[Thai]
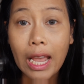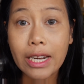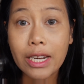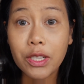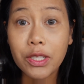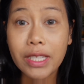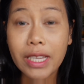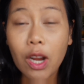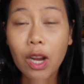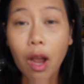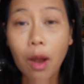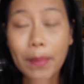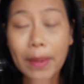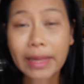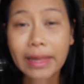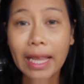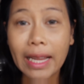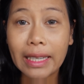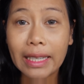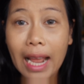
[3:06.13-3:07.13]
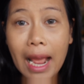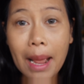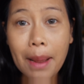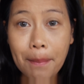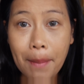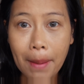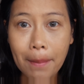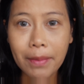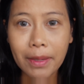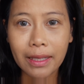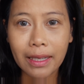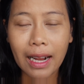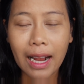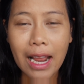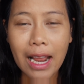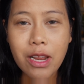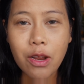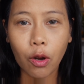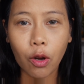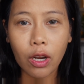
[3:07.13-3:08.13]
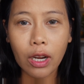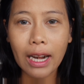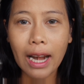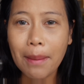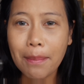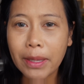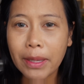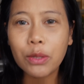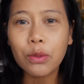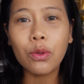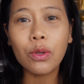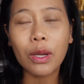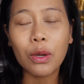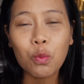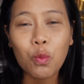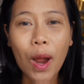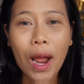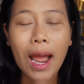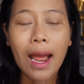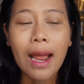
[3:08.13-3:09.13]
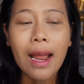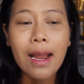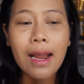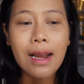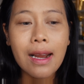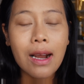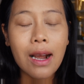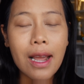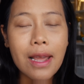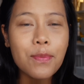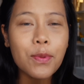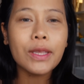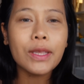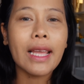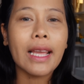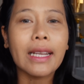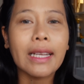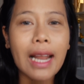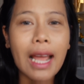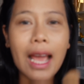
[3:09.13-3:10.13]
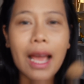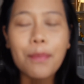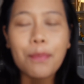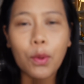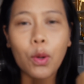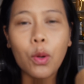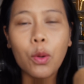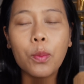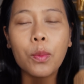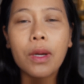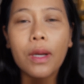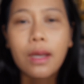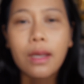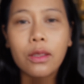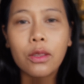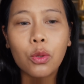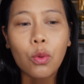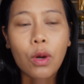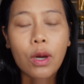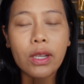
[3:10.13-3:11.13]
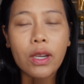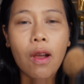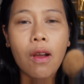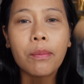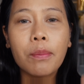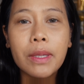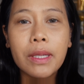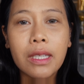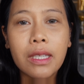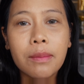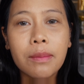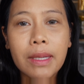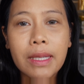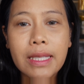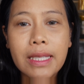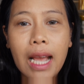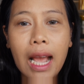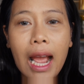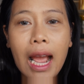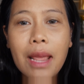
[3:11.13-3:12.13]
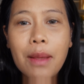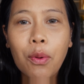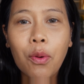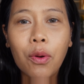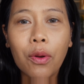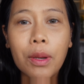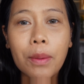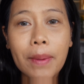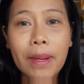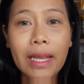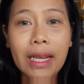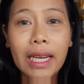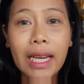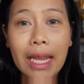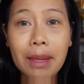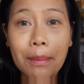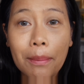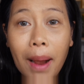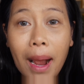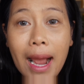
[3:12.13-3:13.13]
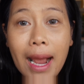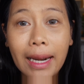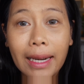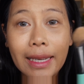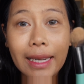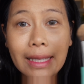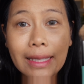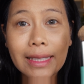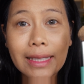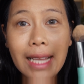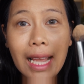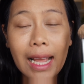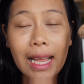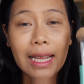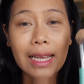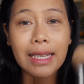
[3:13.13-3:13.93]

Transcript: เดี๋ยวเจ๊ขอไปแต่งหน้าแป๊บหนึ่งนะคะเดี๋ยวกลับมาดูกันว่าเฮ้ยพอแต่งหน้าปุ๊บตัวรองพื้นมันจะให้ผลเป็นยังไงบ้างนะจ๊ะ